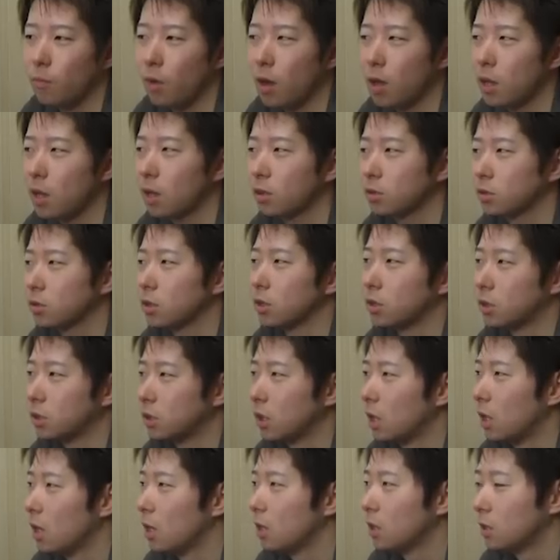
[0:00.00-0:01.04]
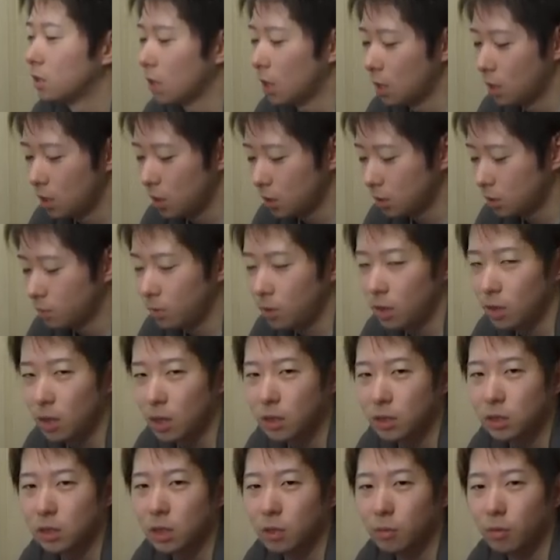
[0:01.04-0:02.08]
まあ、下手くそです。で、3レース目に
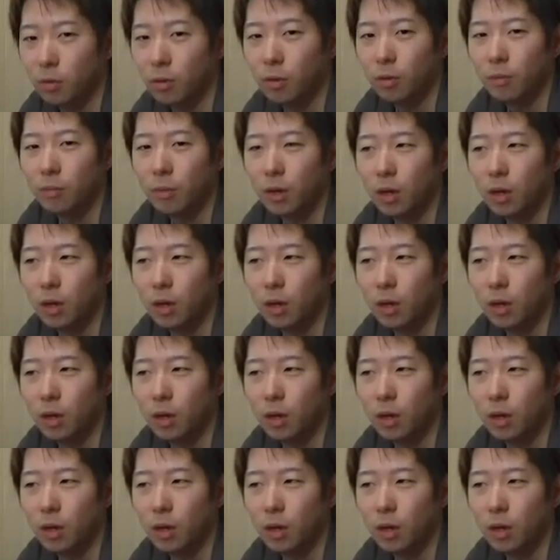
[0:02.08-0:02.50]
関しても、